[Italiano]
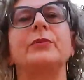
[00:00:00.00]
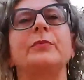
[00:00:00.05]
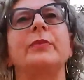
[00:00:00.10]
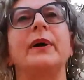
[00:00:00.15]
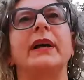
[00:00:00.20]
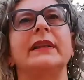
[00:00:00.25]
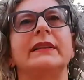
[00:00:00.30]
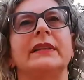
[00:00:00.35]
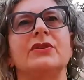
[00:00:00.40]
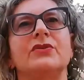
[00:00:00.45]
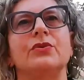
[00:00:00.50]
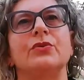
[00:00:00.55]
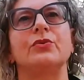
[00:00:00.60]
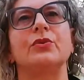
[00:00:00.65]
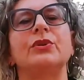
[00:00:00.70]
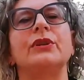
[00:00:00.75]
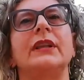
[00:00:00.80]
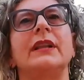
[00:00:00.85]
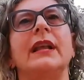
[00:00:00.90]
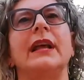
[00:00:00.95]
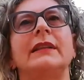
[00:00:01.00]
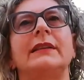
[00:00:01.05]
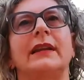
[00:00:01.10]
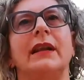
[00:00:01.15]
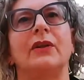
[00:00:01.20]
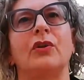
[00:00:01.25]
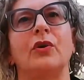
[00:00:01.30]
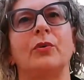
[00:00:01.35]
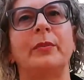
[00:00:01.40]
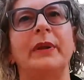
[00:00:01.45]
i patti su tutti gli altri
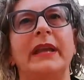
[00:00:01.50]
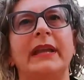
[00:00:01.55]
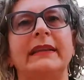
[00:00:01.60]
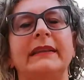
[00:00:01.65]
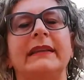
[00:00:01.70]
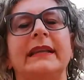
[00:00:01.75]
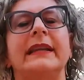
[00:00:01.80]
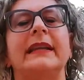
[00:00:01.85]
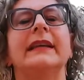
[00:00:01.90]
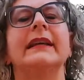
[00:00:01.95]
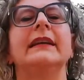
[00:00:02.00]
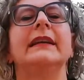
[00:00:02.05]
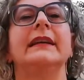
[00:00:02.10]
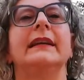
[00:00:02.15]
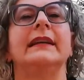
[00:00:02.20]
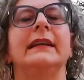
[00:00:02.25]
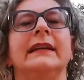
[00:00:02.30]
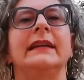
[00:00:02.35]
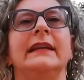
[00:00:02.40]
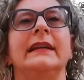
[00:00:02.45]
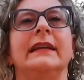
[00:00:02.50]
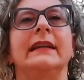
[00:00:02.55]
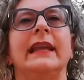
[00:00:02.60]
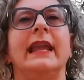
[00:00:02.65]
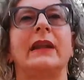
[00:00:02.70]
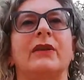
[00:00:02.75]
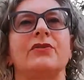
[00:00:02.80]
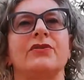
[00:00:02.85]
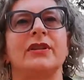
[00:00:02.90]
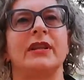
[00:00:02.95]
argomenti eh,
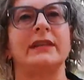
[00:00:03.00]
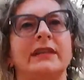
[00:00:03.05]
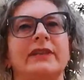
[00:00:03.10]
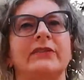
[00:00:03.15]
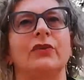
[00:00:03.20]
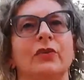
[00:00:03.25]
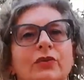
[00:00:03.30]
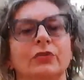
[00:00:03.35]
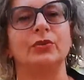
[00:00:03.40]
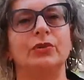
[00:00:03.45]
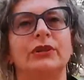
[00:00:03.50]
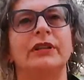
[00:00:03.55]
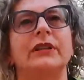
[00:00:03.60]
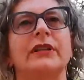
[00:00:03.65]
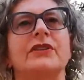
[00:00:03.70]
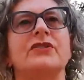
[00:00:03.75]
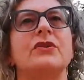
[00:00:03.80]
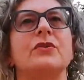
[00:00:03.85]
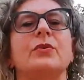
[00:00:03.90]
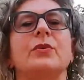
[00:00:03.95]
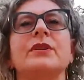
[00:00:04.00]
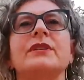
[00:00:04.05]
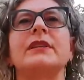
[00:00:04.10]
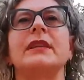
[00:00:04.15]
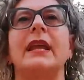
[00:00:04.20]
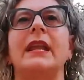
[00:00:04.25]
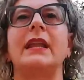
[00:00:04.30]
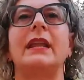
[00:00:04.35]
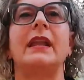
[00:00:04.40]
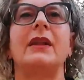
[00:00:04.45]
che erano stati voluti da 5
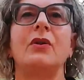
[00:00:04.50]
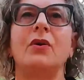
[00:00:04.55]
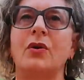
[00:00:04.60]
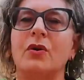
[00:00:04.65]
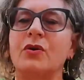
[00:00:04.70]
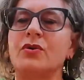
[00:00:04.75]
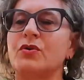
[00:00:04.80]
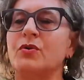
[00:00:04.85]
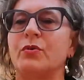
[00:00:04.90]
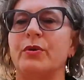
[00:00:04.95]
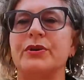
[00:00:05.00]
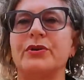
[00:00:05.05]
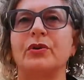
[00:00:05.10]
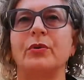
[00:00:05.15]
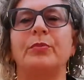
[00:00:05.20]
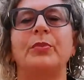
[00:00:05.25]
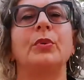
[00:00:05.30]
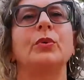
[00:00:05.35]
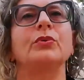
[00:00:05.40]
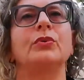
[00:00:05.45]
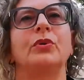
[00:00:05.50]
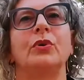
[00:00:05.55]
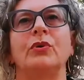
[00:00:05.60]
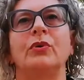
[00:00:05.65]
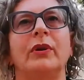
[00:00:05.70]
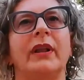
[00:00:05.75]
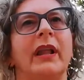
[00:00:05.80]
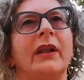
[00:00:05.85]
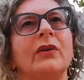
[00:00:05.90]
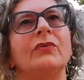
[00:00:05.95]
Stelle, loro su questo punto
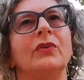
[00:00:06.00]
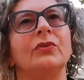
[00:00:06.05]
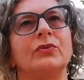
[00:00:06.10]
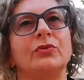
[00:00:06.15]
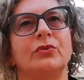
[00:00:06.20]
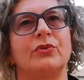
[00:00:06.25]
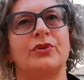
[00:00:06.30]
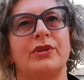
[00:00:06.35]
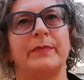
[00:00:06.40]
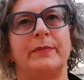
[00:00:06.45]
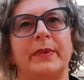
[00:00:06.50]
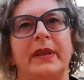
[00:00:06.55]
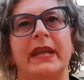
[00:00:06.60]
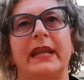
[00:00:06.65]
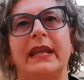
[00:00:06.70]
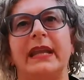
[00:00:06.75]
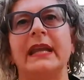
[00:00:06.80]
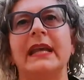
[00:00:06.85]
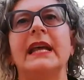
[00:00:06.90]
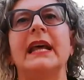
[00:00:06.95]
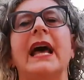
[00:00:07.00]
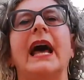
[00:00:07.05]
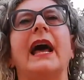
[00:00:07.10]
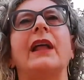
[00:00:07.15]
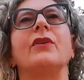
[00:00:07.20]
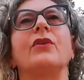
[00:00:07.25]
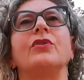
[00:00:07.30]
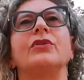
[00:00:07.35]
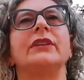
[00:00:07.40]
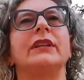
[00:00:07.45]
non ne hanno voluto sapere.
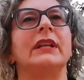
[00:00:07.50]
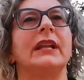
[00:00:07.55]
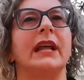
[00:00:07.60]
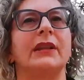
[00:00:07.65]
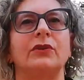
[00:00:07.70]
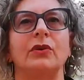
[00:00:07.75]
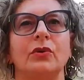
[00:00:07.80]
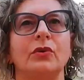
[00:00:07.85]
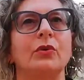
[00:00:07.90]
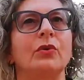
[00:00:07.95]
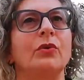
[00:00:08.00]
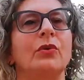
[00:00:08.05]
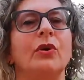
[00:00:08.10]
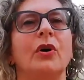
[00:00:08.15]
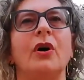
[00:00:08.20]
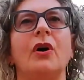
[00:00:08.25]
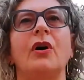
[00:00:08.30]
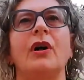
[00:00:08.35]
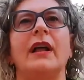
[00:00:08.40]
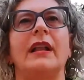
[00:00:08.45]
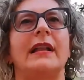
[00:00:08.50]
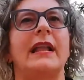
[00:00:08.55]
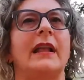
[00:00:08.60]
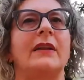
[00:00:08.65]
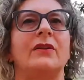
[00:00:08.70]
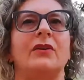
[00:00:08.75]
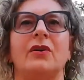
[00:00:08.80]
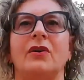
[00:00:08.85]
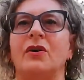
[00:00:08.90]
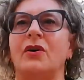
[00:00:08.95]
Hanno tirato lungo,
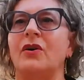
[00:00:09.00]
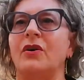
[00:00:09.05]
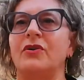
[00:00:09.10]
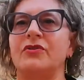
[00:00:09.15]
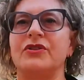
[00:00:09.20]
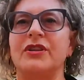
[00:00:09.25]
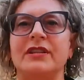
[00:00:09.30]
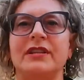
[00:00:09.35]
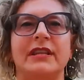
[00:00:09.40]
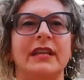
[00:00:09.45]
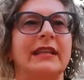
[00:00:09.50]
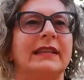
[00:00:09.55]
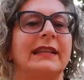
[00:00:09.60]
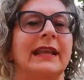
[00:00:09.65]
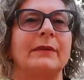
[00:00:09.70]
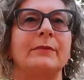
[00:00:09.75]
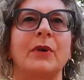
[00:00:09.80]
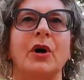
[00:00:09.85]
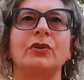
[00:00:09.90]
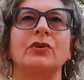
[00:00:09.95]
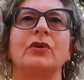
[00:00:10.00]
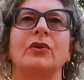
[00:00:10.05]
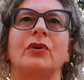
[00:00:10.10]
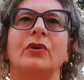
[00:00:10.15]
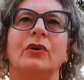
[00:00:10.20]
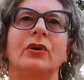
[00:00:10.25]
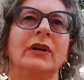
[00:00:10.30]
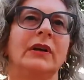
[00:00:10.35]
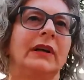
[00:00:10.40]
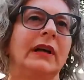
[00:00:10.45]
l'hanno gestita in
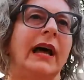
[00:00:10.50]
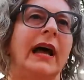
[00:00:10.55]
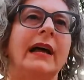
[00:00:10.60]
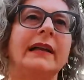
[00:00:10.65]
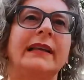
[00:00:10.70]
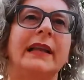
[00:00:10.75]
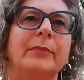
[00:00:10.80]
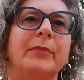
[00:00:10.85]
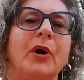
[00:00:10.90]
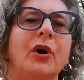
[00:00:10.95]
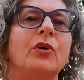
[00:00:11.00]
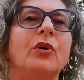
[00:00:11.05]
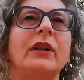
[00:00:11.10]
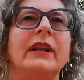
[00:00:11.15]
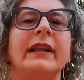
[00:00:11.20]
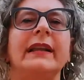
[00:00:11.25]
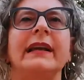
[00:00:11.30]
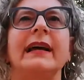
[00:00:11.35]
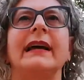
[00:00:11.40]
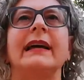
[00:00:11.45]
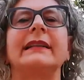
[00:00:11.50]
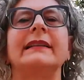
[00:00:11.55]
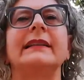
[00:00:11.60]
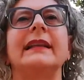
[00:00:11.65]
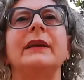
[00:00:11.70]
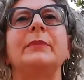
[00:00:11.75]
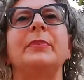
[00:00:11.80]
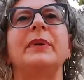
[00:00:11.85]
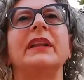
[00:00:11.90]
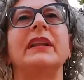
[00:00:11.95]
modo anche poco
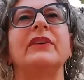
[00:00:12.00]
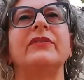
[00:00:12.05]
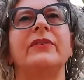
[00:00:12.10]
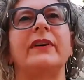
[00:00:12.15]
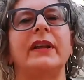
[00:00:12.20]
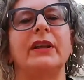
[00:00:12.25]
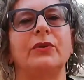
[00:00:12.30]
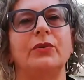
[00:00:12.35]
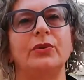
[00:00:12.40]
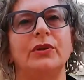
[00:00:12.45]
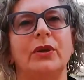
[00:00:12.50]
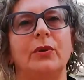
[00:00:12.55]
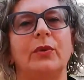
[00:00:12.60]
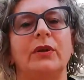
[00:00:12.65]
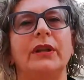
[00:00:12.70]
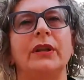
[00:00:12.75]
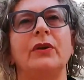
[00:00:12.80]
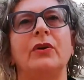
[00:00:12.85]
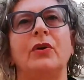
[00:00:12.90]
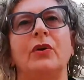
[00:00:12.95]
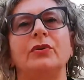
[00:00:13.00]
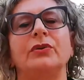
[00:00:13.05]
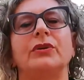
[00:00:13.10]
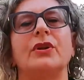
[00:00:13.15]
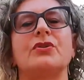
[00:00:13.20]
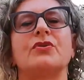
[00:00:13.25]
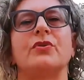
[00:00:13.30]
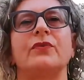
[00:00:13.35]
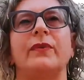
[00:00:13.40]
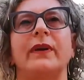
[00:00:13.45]
elegante perché fare tutti quegli
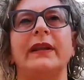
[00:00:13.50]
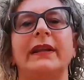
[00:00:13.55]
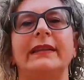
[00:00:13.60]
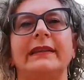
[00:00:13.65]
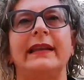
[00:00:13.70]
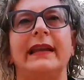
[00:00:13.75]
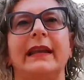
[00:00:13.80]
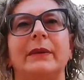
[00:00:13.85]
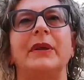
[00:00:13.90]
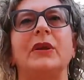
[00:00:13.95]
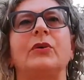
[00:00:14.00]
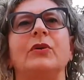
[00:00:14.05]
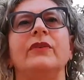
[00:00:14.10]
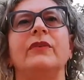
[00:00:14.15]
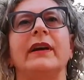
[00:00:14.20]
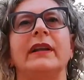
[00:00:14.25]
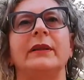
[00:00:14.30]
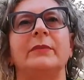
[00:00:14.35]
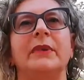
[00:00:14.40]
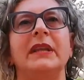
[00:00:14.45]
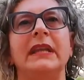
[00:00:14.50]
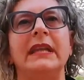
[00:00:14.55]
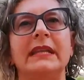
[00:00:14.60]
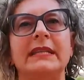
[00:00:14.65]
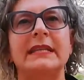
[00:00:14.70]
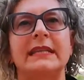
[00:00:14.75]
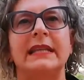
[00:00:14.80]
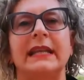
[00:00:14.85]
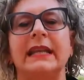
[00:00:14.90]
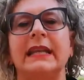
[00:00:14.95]
incontri sui vari temi con i vari
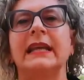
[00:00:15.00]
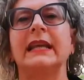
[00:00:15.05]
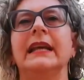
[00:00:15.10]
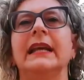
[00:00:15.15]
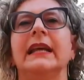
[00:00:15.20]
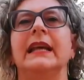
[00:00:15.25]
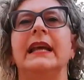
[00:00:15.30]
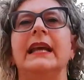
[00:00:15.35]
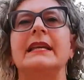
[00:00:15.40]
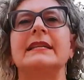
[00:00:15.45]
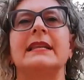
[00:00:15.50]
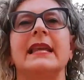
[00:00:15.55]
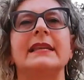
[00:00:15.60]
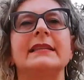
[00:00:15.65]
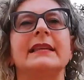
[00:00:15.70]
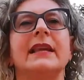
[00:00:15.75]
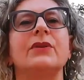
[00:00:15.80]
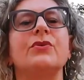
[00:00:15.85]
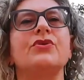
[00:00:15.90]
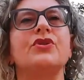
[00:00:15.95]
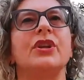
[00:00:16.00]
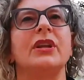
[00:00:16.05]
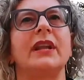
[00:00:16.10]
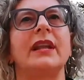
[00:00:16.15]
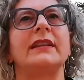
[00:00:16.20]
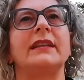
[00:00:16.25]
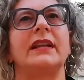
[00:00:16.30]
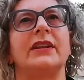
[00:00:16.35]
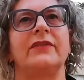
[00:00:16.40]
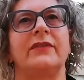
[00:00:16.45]
ministri eh, senza riuscire
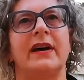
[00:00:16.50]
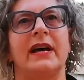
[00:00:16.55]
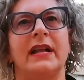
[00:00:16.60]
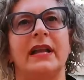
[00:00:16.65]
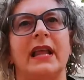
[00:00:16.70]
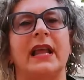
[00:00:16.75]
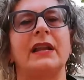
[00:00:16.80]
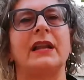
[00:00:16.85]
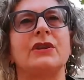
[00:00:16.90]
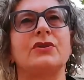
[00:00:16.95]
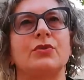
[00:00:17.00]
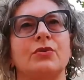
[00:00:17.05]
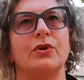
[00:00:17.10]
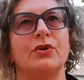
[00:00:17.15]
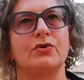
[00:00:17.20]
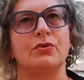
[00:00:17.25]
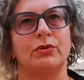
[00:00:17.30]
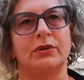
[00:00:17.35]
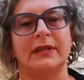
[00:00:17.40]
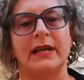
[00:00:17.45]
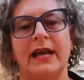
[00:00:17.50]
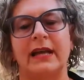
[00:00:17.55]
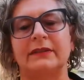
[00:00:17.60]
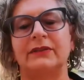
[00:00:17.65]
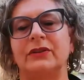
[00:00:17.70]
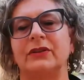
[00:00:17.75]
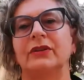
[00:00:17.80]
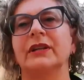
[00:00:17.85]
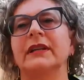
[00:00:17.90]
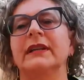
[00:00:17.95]
ad arrivare a nessun
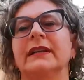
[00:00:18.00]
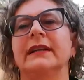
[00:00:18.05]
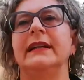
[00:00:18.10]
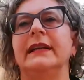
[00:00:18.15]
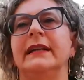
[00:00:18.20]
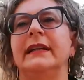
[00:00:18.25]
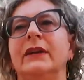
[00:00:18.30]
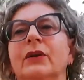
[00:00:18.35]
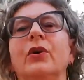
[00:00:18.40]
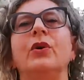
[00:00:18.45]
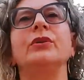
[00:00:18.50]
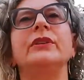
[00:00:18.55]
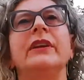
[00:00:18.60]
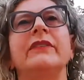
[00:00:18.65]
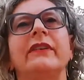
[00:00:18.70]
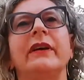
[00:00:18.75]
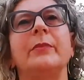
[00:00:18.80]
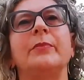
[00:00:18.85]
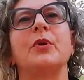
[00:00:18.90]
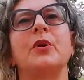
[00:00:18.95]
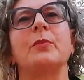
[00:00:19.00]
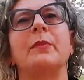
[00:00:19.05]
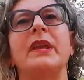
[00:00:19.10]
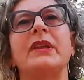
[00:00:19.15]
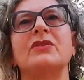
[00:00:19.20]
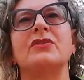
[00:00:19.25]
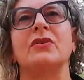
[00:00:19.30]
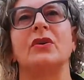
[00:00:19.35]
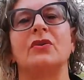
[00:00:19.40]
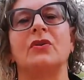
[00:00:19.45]
risultato. Eh, Conte aveva
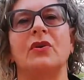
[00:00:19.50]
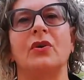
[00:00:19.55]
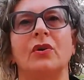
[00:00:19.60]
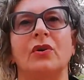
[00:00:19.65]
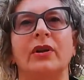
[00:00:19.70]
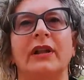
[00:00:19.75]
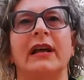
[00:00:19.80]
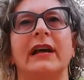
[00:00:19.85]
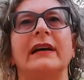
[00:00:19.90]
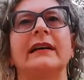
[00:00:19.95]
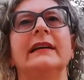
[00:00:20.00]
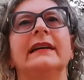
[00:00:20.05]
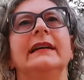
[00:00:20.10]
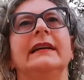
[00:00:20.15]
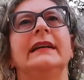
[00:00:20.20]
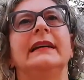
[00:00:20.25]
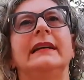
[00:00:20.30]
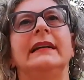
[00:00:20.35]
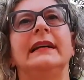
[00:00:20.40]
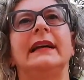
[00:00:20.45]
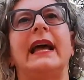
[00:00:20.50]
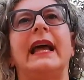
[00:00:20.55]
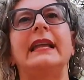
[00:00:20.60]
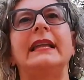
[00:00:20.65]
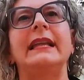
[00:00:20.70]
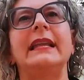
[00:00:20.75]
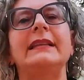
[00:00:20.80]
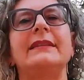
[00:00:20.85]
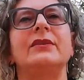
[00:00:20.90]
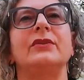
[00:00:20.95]
promesso ancora eh, a
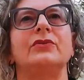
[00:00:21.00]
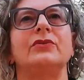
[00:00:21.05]
inizio